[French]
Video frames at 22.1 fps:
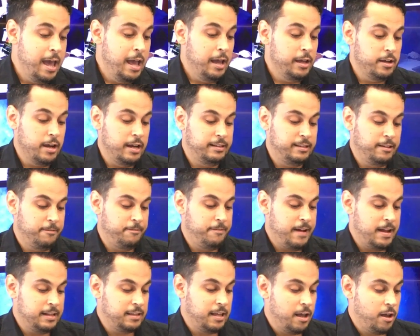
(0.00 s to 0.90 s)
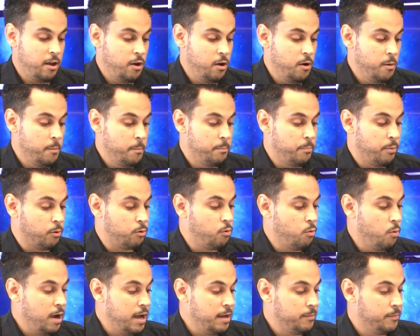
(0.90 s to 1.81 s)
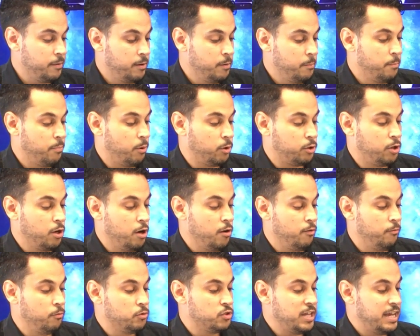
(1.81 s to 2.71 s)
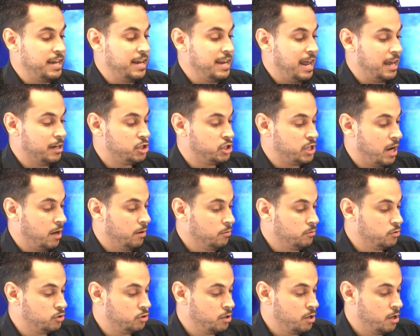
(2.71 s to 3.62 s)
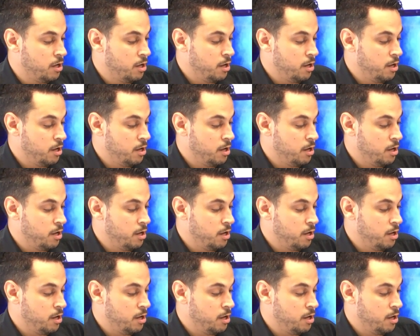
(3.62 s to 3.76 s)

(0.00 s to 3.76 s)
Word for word: Il a été fait pourquoi? Pour que vous ayez la chance,